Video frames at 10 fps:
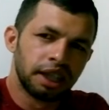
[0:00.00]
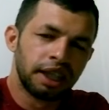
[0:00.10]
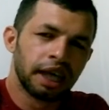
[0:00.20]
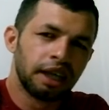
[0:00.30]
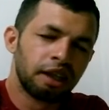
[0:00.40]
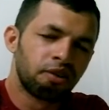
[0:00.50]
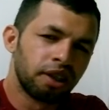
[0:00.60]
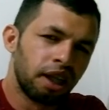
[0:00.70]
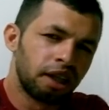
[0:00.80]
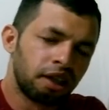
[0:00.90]
E ali
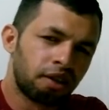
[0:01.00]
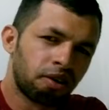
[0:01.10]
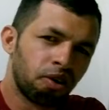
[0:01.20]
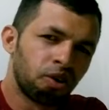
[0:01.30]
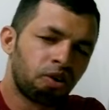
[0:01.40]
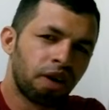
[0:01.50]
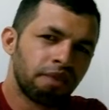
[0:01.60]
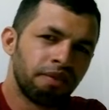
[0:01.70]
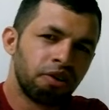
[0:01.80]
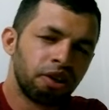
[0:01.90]
quando ele colocou
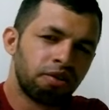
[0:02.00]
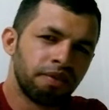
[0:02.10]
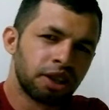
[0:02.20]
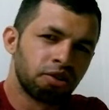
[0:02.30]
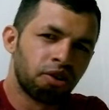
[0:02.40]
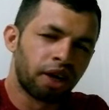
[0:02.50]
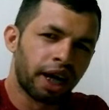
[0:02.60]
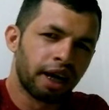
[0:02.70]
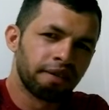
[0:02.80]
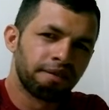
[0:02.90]
a mão e começou a
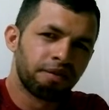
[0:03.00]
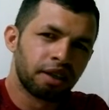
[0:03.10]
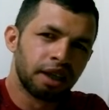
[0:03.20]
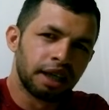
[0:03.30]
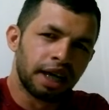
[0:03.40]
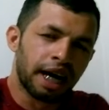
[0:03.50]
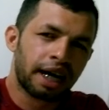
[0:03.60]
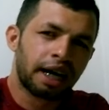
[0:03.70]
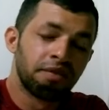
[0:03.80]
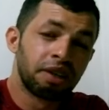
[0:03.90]
orar, a
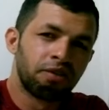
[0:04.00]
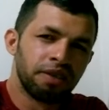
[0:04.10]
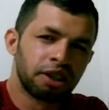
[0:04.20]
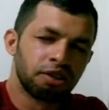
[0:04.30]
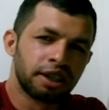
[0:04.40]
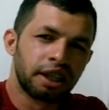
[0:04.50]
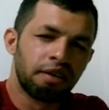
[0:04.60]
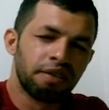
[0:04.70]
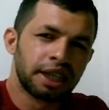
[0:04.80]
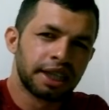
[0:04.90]
cama começou a
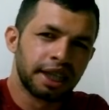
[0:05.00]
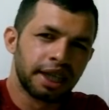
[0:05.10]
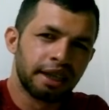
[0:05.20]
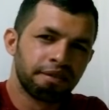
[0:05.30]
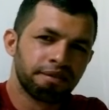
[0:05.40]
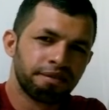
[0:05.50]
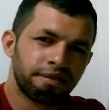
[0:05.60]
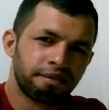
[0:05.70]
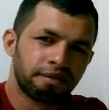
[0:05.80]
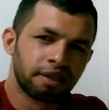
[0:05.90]
estremecer.
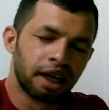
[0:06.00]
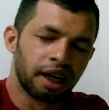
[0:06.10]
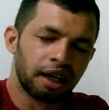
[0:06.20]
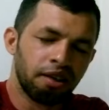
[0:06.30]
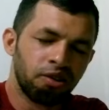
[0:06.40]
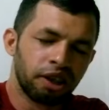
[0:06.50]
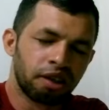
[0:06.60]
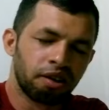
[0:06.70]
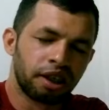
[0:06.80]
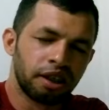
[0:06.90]
Aleluia,
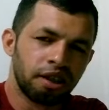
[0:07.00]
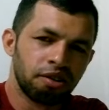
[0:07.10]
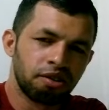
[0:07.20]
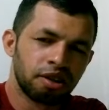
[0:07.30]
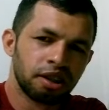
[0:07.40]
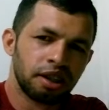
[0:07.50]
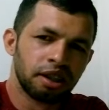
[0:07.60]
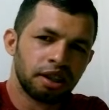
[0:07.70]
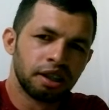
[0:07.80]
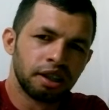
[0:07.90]
glória a Deus.
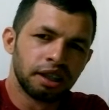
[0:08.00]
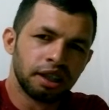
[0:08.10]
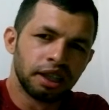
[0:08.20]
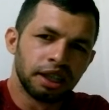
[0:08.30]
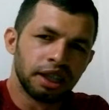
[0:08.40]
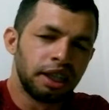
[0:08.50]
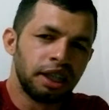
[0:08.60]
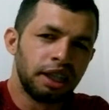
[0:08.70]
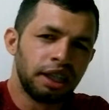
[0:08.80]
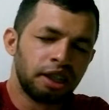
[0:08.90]

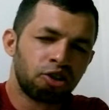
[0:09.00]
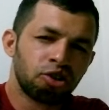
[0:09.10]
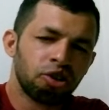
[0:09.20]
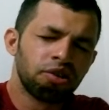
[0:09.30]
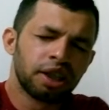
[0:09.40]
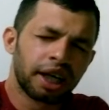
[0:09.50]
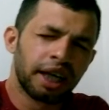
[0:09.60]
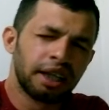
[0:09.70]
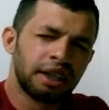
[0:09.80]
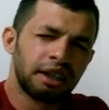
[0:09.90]
E todos
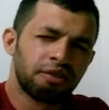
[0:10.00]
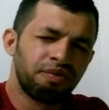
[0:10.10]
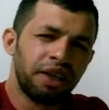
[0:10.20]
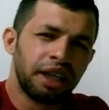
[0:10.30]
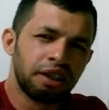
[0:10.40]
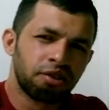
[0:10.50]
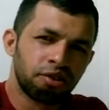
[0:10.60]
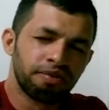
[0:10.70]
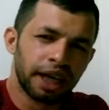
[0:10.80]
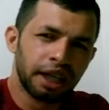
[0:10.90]
aqueles
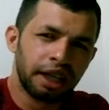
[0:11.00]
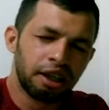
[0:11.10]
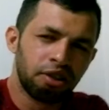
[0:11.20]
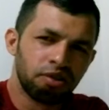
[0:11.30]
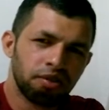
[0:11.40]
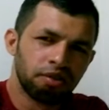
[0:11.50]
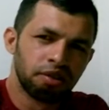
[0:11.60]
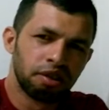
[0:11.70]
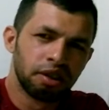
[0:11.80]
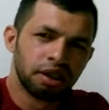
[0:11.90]
espíritos malignos
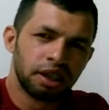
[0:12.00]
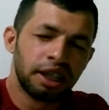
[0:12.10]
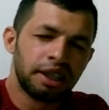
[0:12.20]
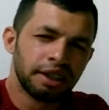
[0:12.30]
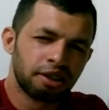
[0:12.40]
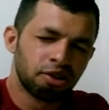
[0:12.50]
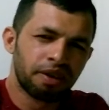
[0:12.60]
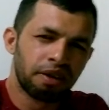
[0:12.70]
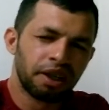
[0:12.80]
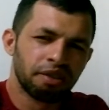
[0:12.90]
que tinha
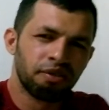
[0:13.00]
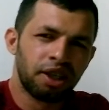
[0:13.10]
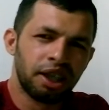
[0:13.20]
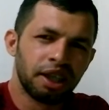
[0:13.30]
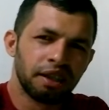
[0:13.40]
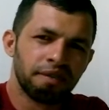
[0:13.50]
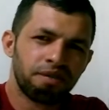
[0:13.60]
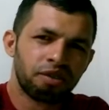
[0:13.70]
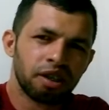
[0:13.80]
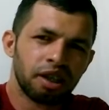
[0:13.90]
sobre a minha vida,
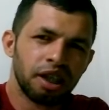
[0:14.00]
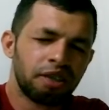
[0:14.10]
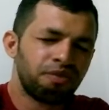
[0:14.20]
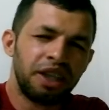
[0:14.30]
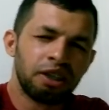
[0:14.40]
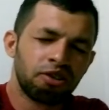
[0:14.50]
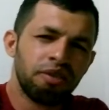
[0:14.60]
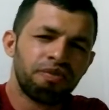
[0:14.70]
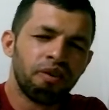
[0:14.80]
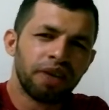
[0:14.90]
espírito
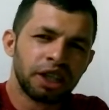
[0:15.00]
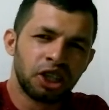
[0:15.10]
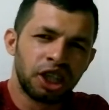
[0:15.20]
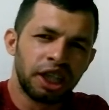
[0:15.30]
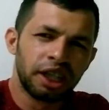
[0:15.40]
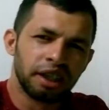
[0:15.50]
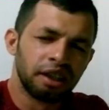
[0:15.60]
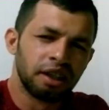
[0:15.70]
de pomba gira,